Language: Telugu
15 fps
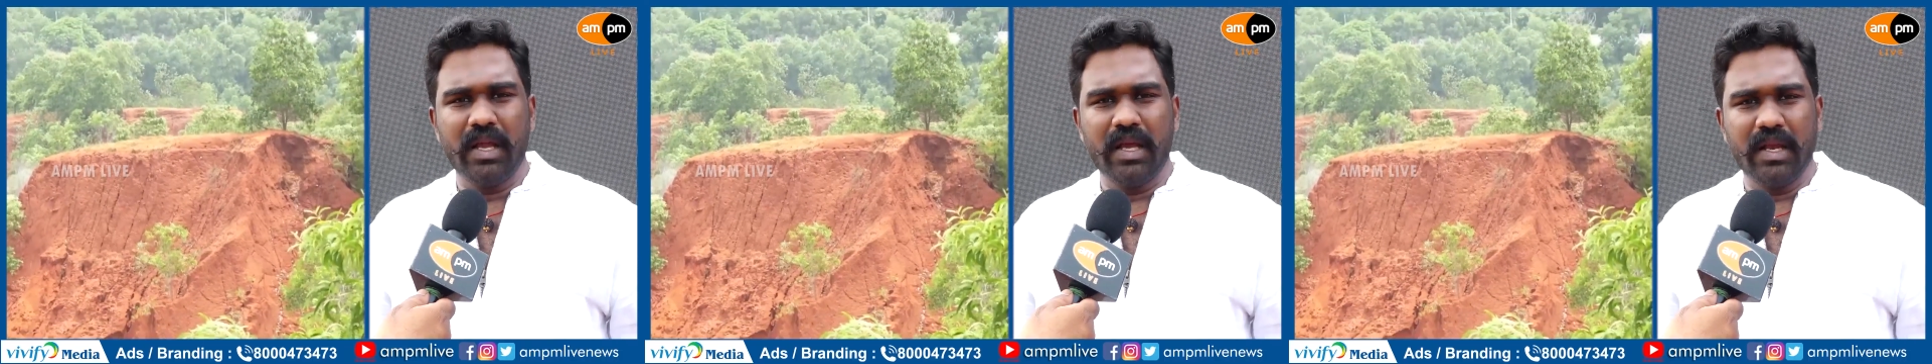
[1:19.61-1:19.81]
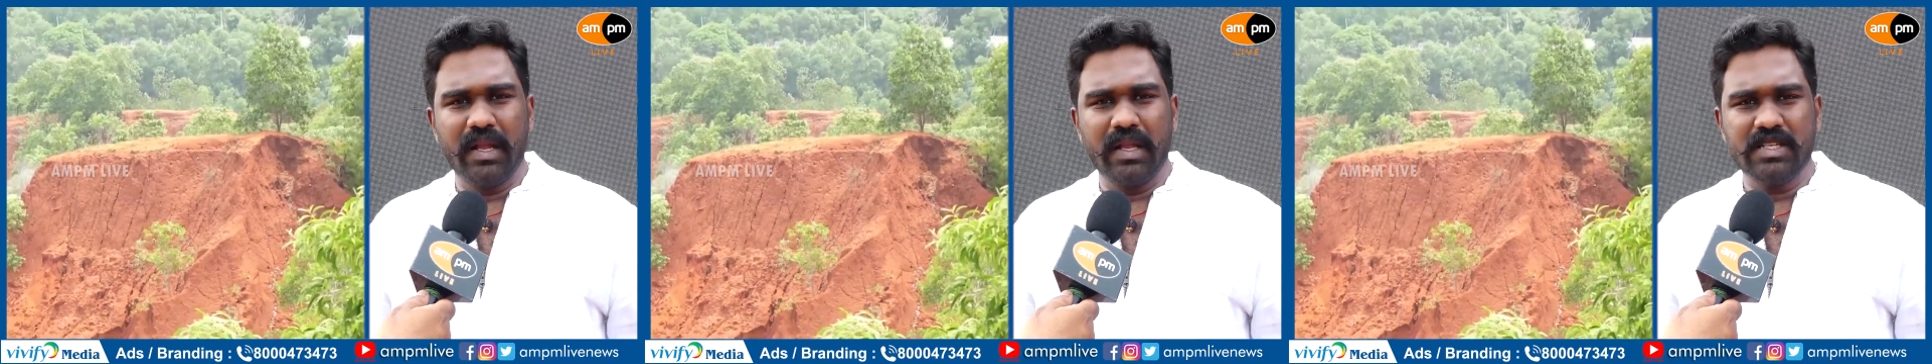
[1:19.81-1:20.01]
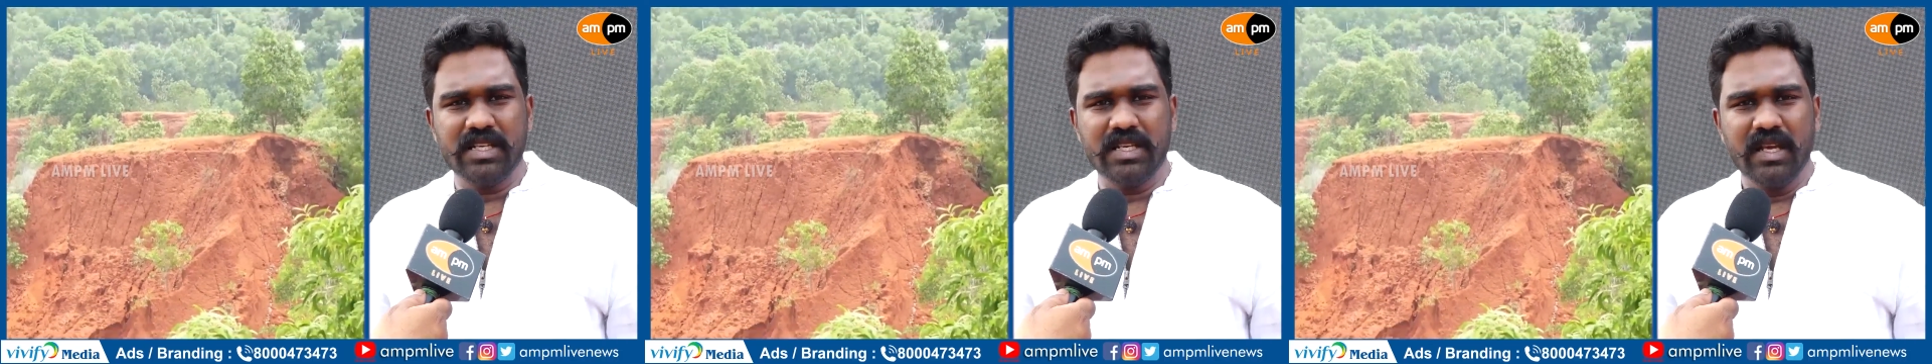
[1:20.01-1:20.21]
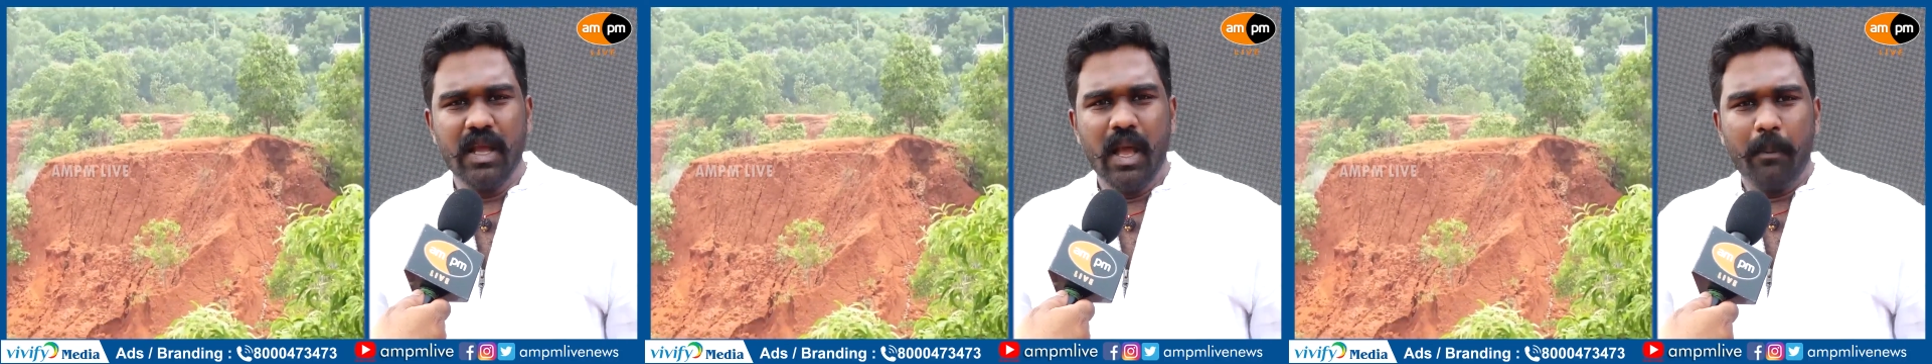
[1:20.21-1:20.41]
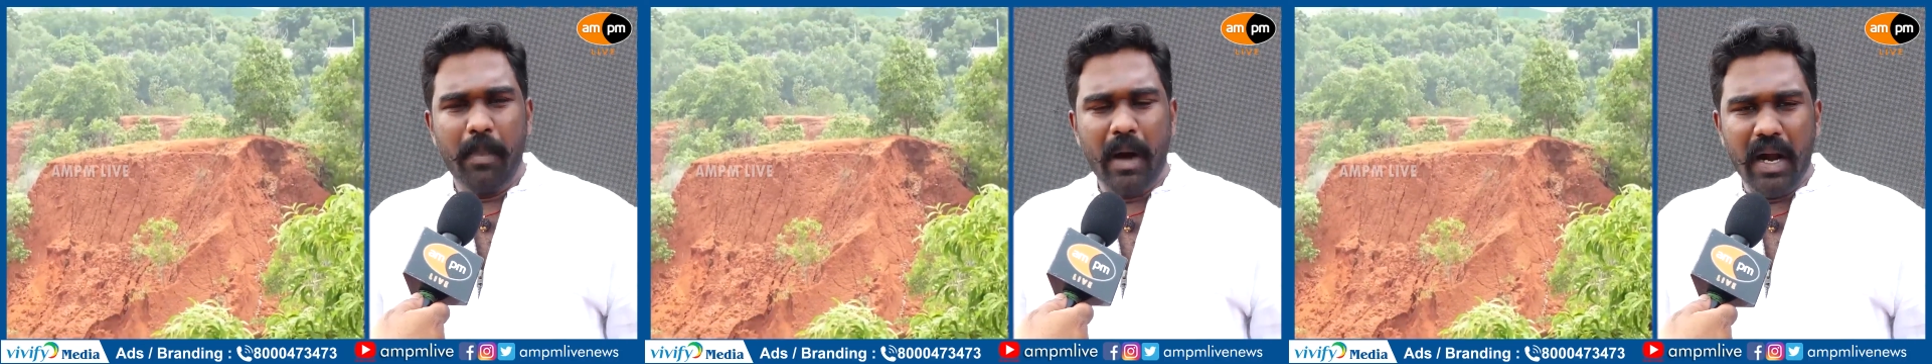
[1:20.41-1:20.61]
దగ్గర నుంచి
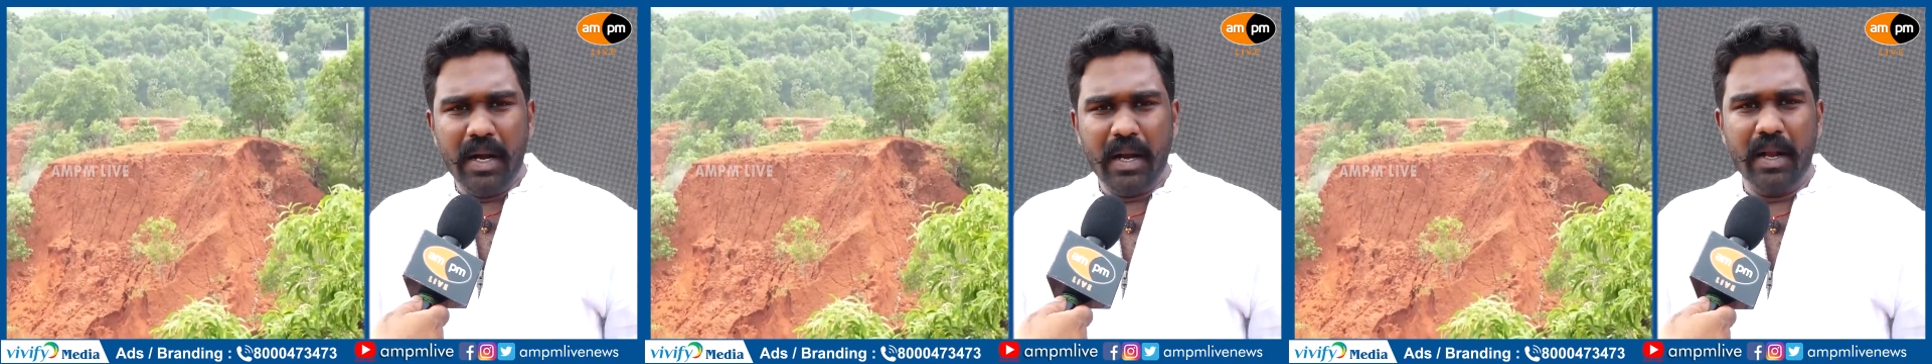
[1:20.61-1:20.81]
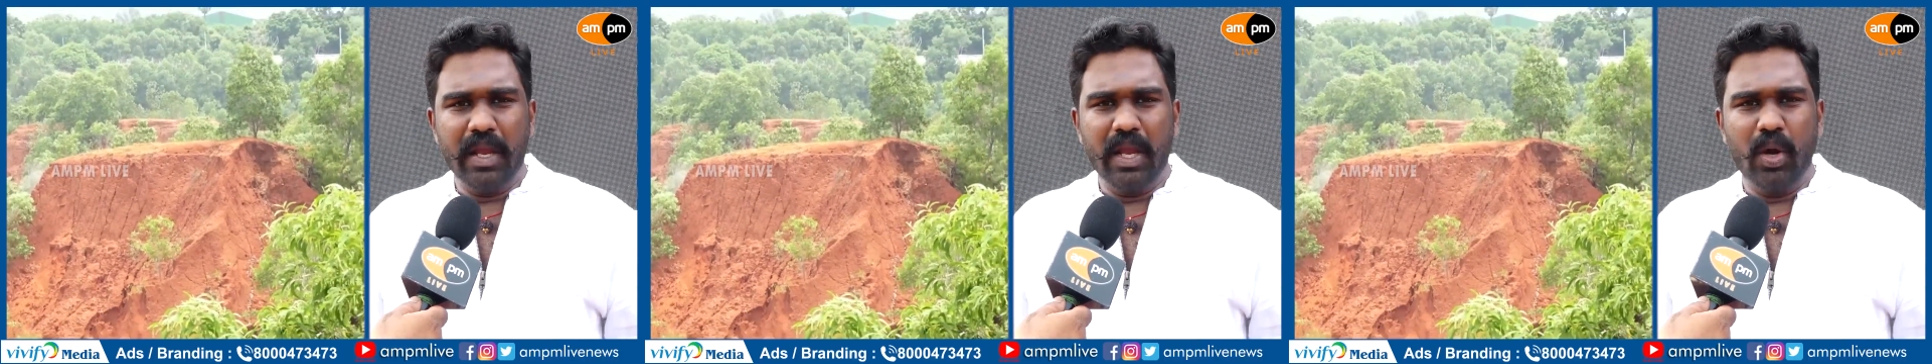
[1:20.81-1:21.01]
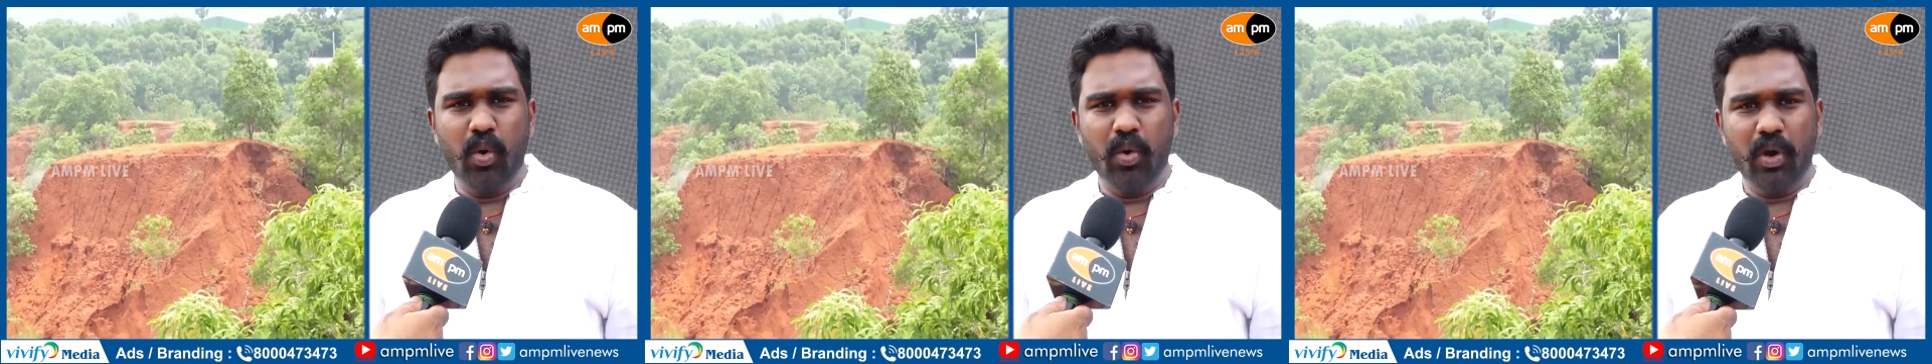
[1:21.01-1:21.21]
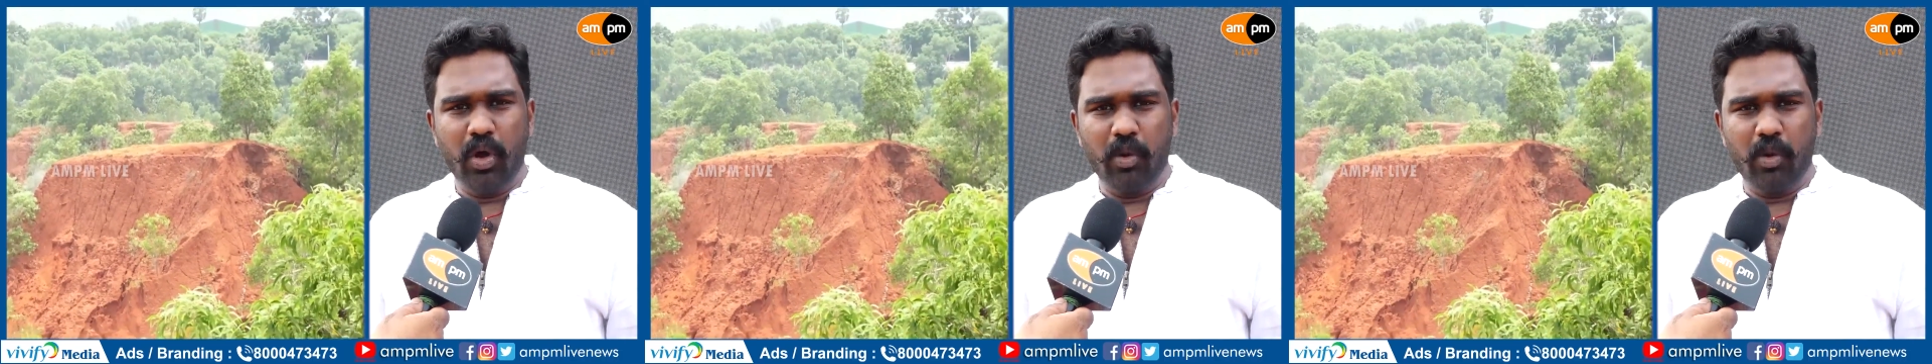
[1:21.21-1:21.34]
పాండ్రంగిలో ఉన్న